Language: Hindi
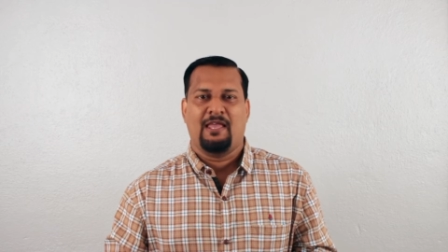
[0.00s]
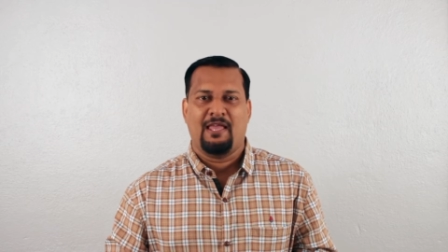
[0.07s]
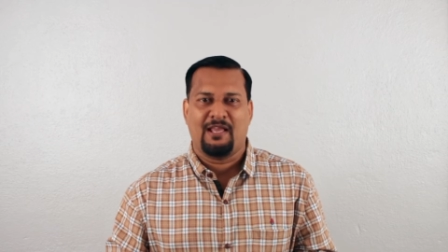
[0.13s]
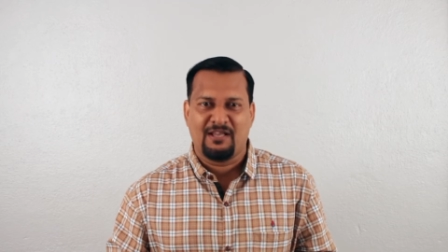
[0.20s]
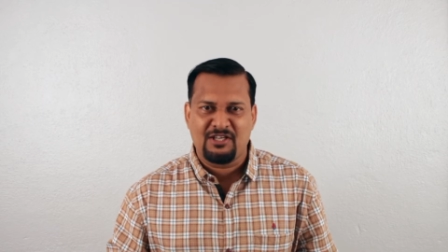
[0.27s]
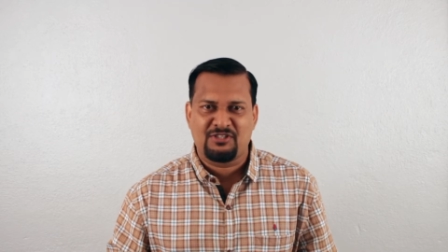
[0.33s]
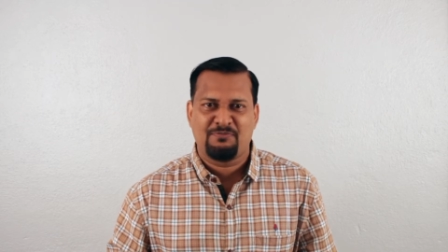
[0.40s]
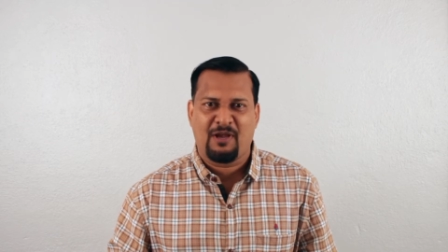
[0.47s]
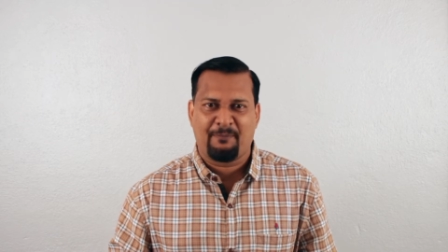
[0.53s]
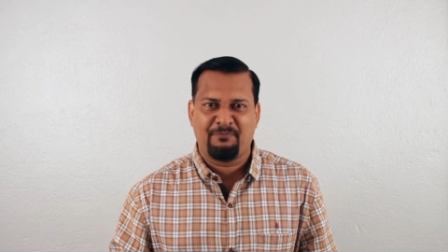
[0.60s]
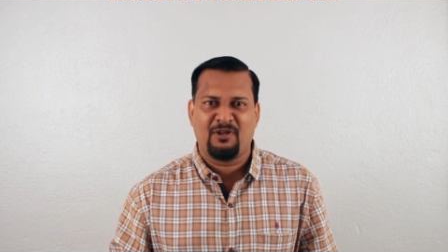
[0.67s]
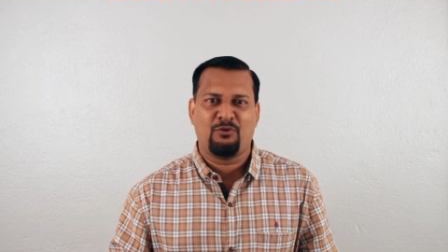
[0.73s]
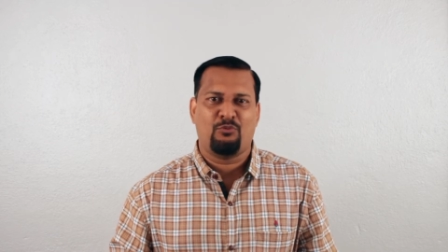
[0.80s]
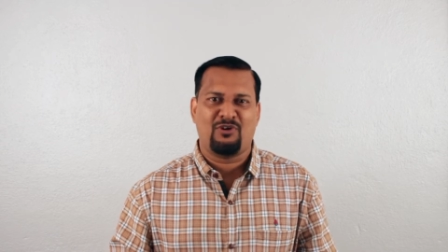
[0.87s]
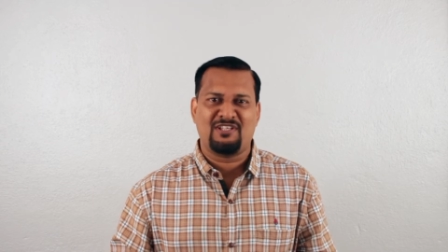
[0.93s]
इंग्लिश में
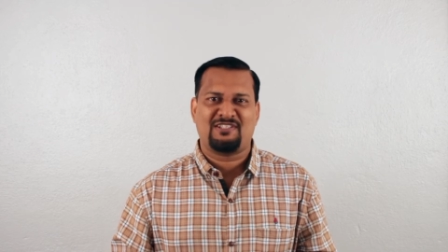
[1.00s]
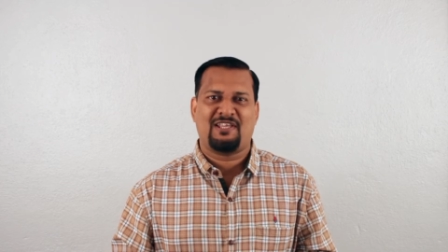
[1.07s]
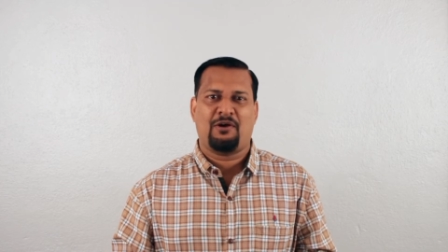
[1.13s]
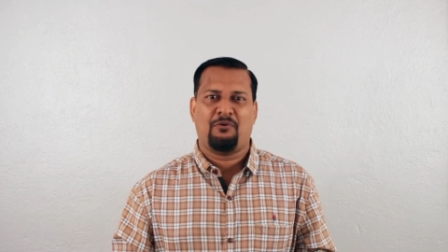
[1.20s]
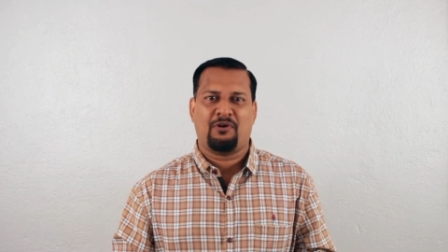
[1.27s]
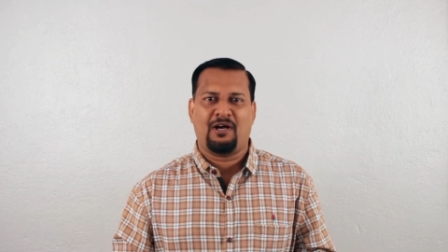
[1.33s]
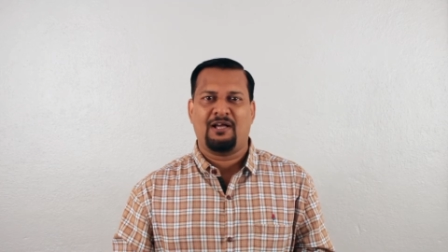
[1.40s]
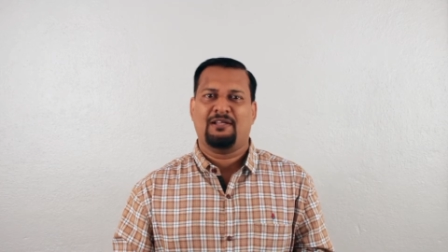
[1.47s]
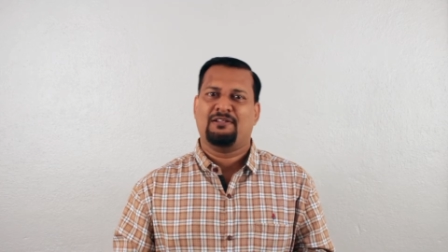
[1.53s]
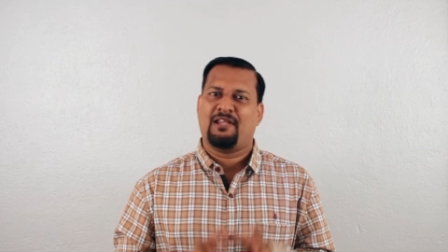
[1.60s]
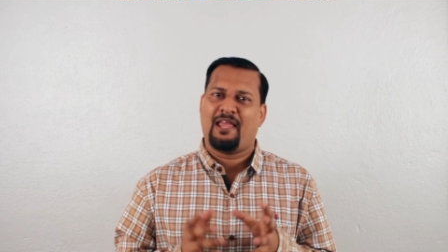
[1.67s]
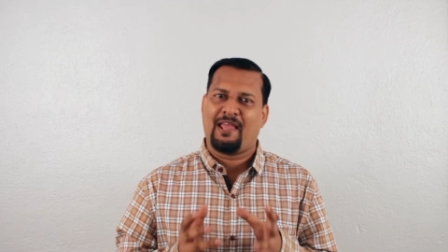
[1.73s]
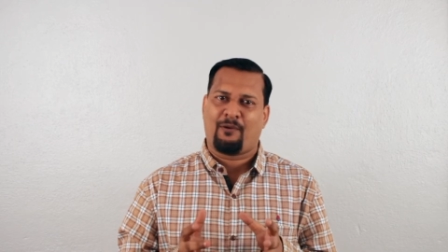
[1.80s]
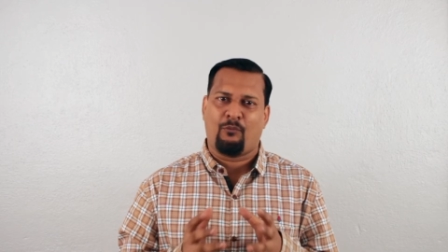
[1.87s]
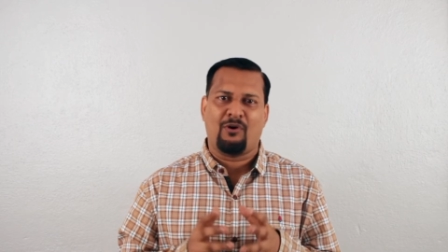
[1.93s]
आपने नोटिस किया होगा
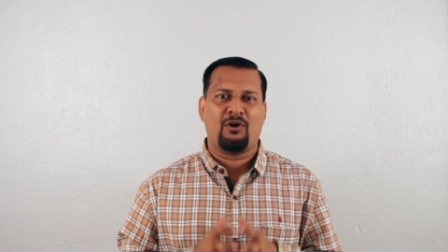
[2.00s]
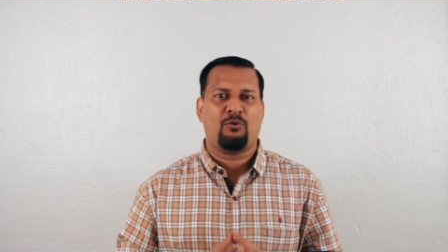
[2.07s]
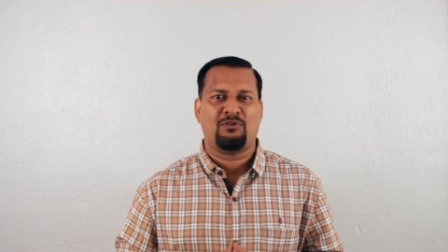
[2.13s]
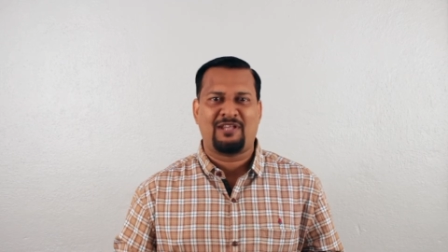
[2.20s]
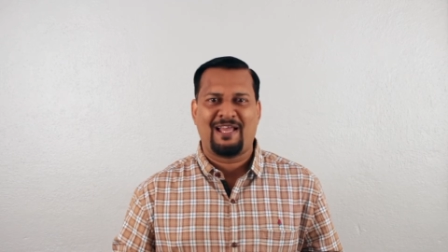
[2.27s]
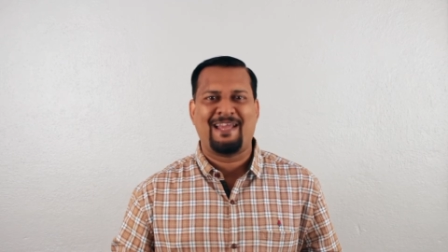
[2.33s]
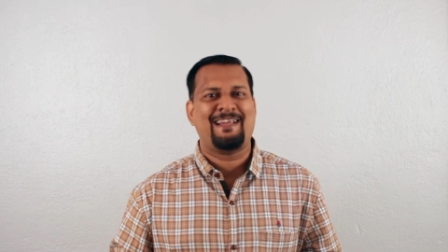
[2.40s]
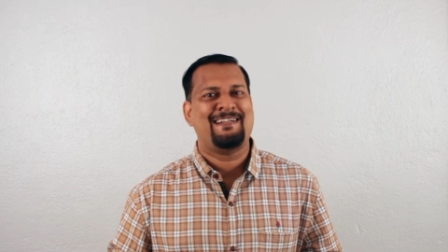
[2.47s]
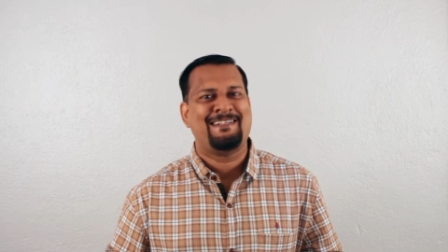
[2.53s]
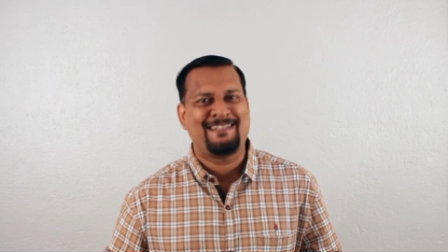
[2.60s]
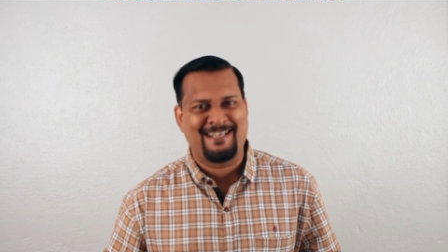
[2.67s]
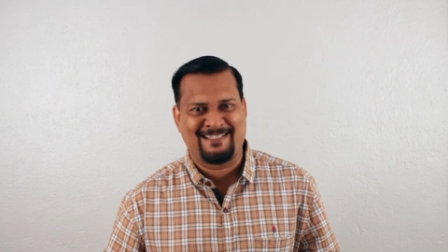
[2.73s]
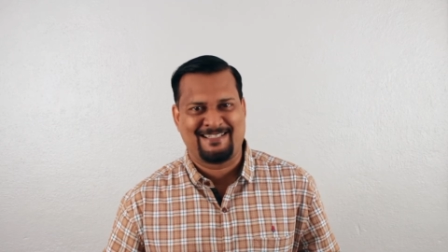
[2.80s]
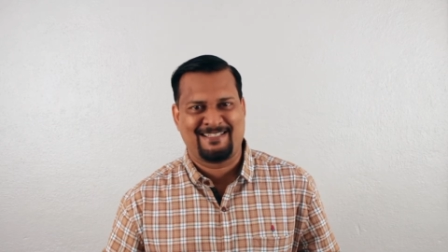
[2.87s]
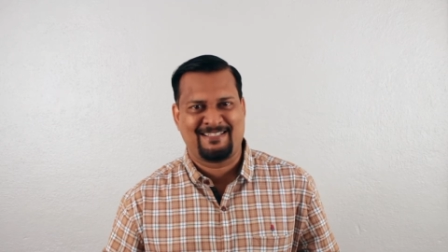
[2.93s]
एक वर्ड होता है
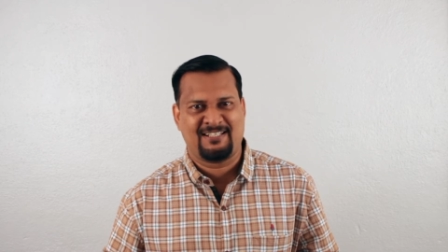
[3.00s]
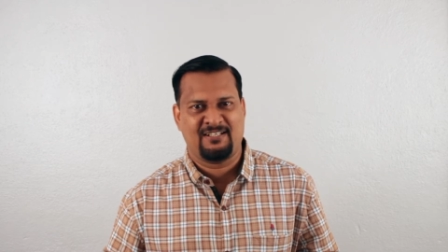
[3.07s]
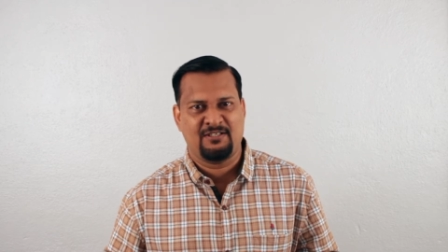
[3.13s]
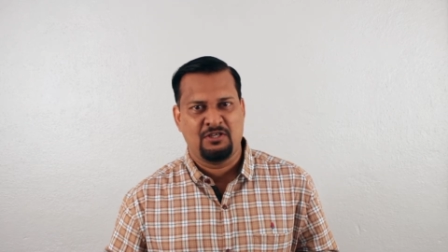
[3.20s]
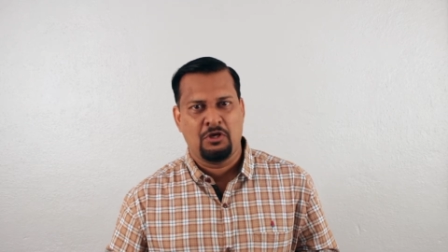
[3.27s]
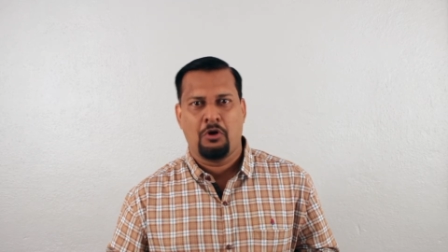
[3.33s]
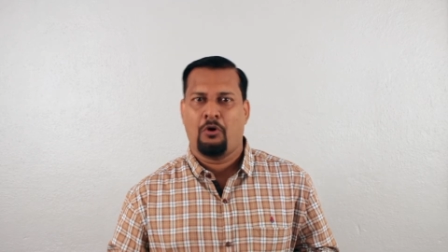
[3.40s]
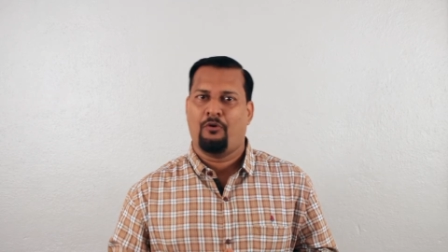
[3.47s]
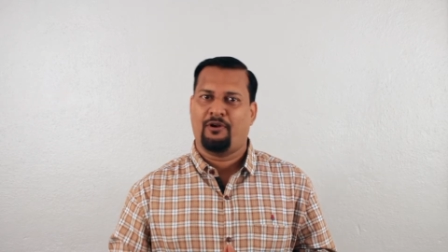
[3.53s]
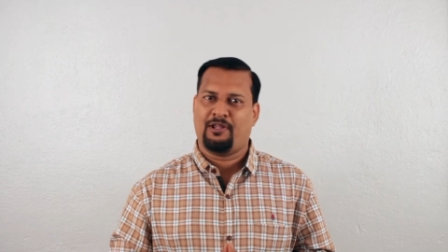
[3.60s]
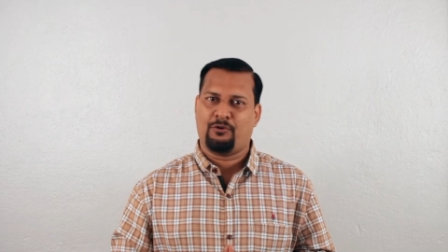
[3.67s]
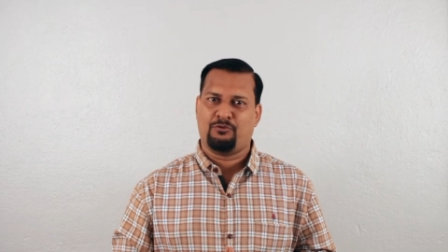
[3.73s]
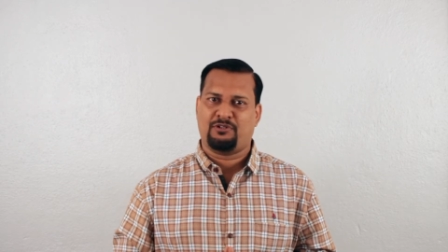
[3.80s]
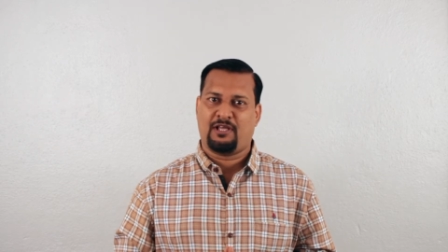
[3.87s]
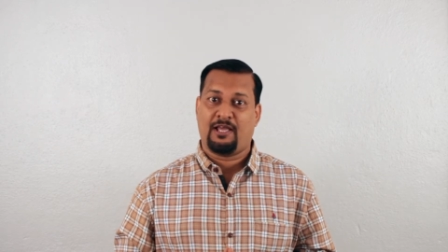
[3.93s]
टेस्ट और
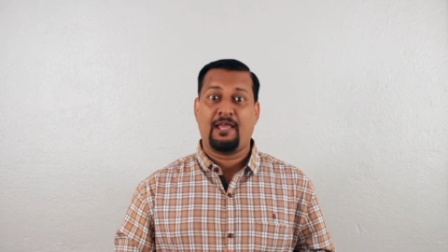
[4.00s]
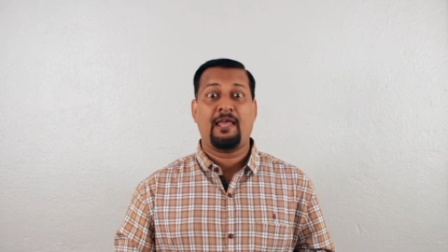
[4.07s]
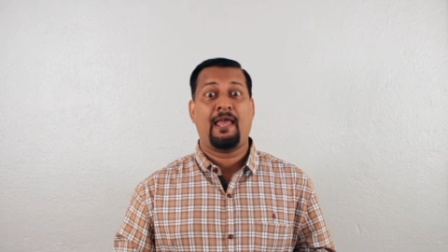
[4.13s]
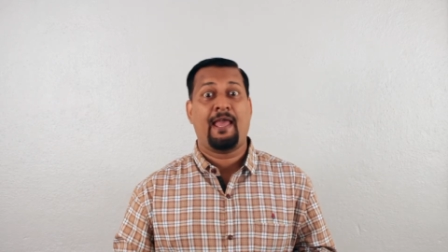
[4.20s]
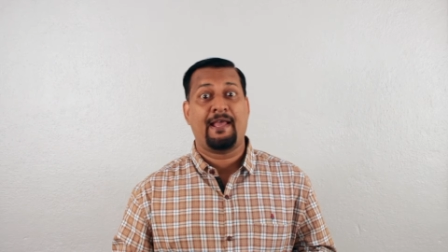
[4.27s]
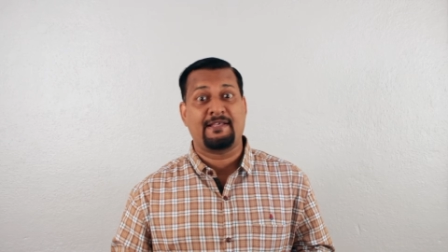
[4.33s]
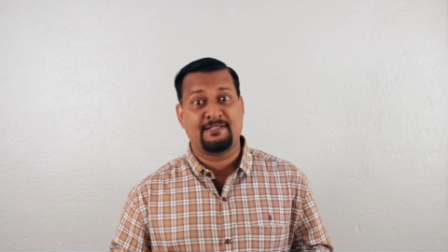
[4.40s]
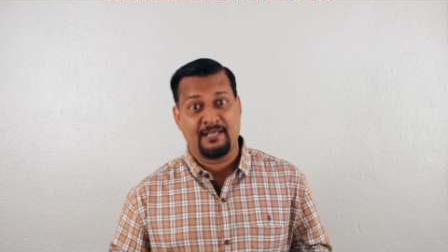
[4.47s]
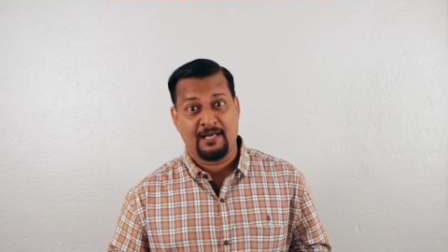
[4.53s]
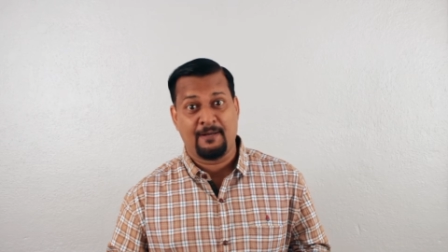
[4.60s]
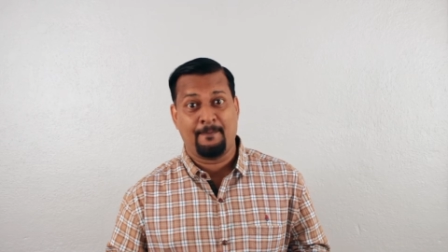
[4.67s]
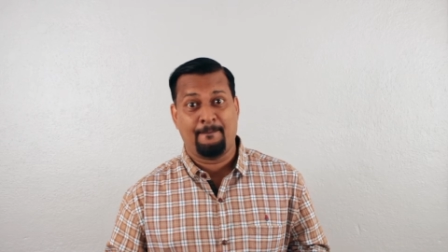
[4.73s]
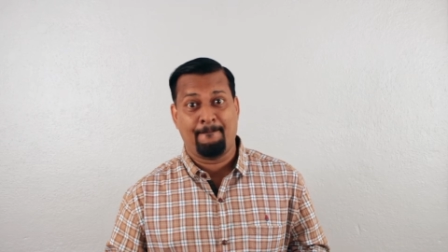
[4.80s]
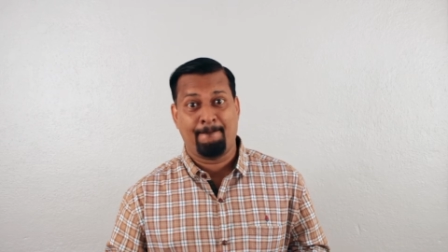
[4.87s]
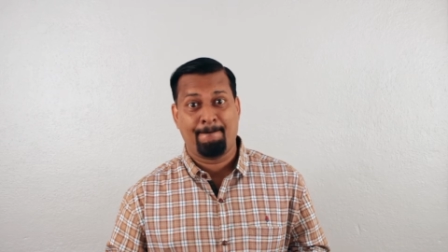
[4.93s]
एक होता है एग्ज़ाम